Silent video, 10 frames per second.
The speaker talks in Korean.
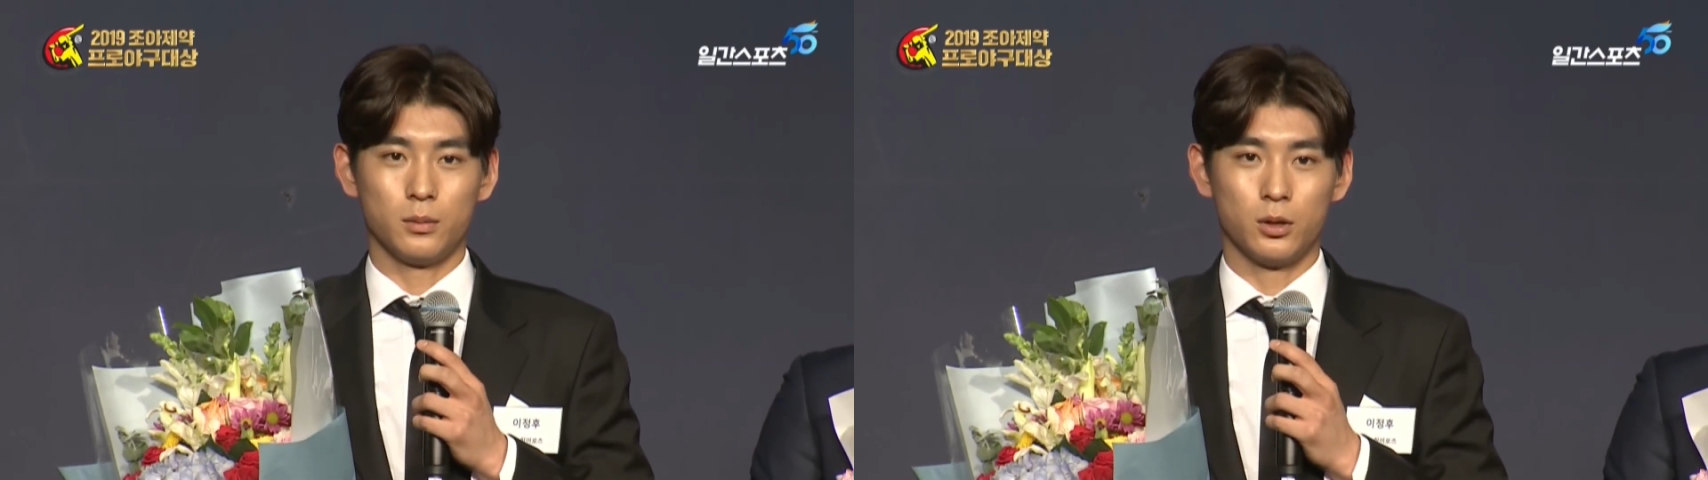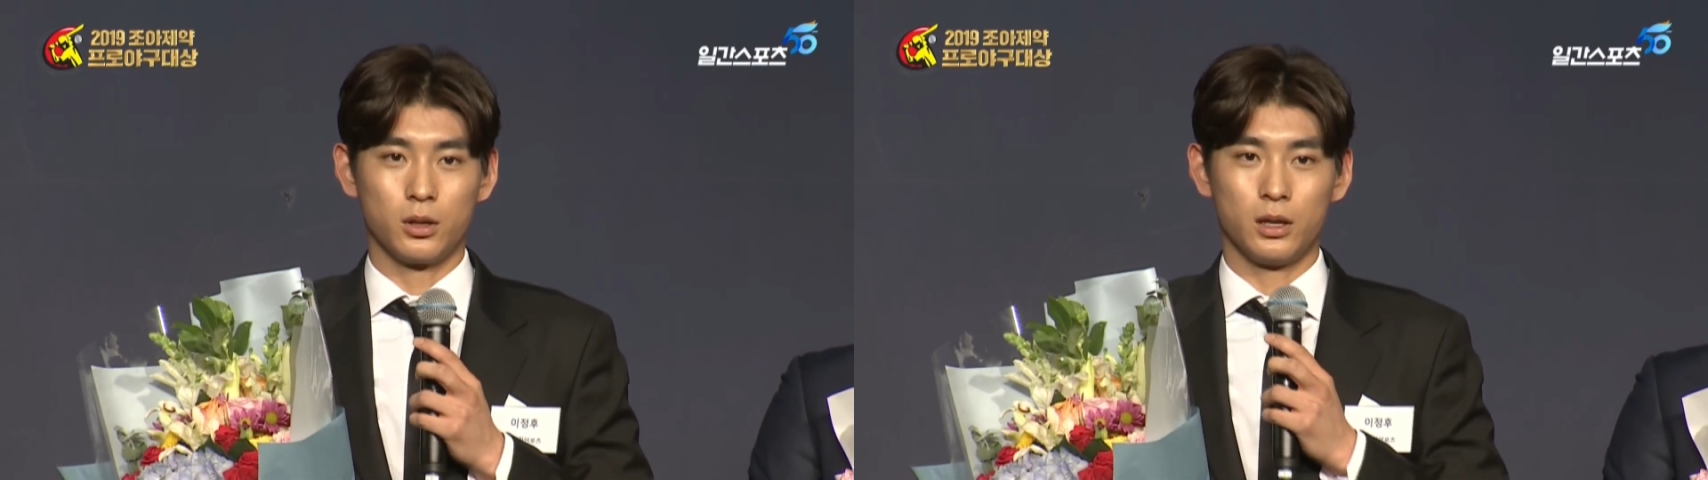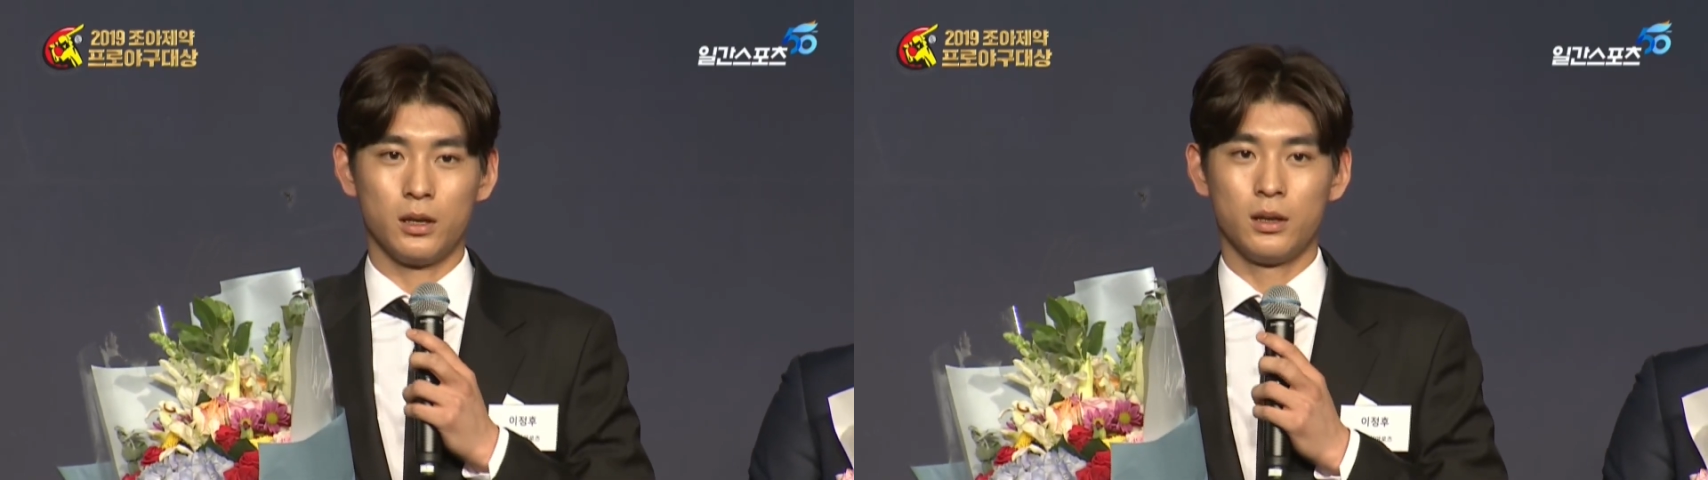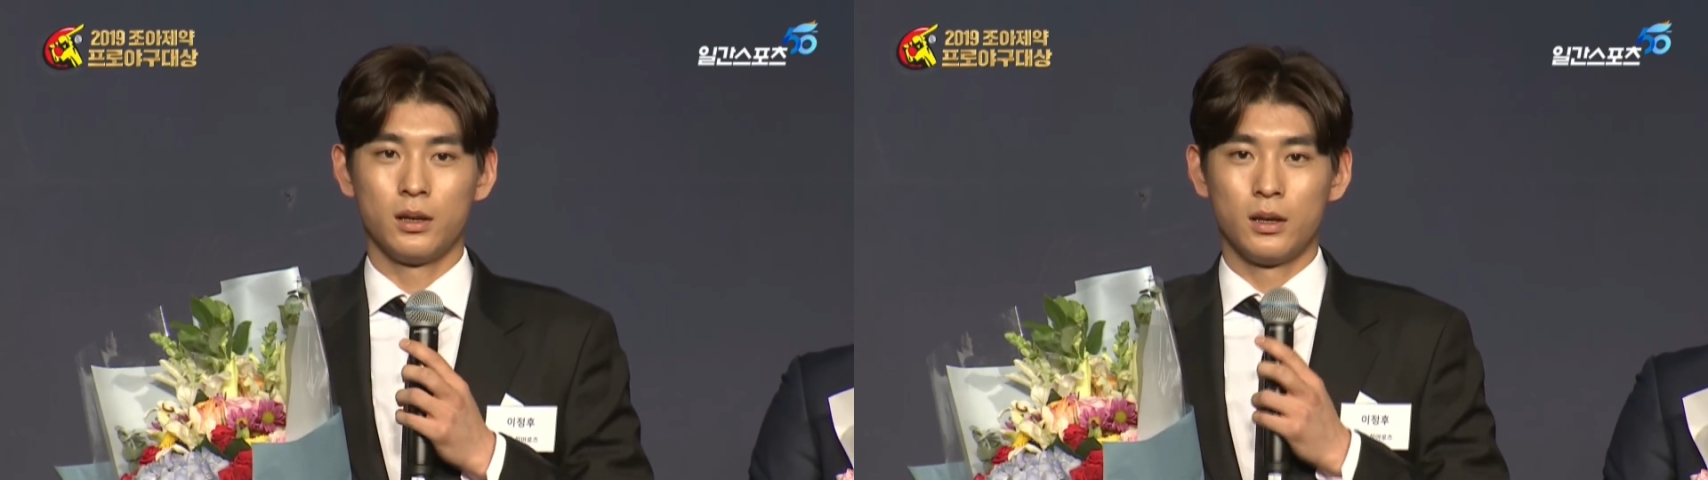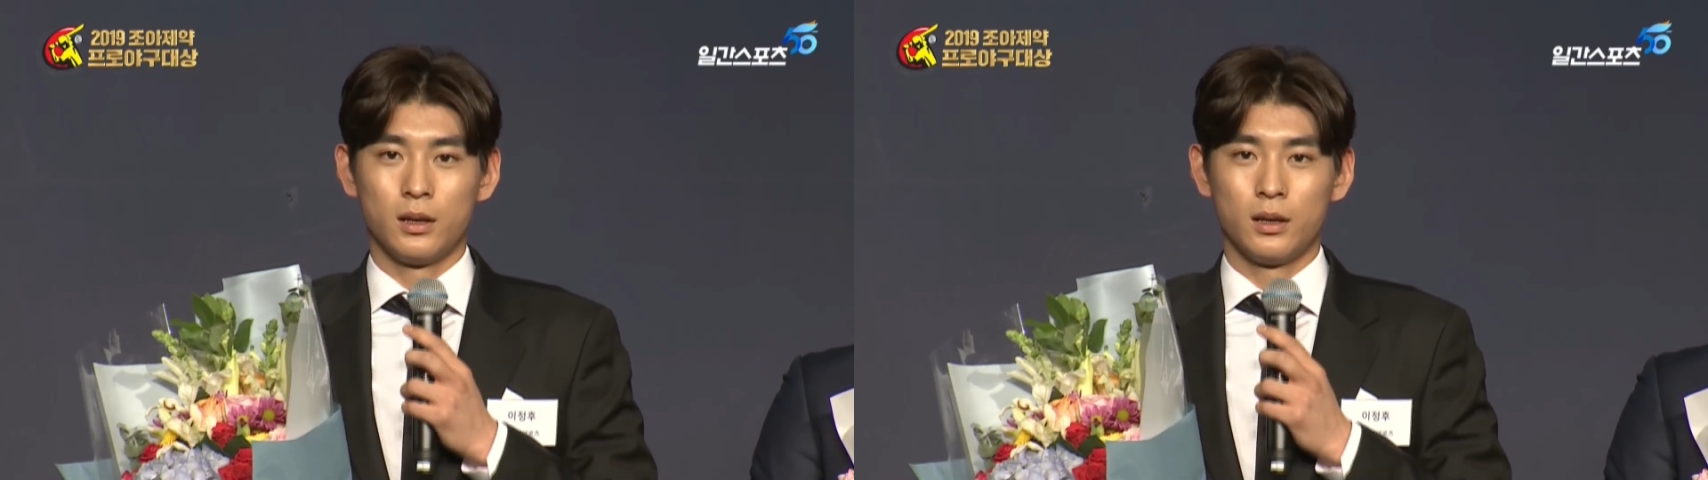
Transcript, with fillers: 뭐 여기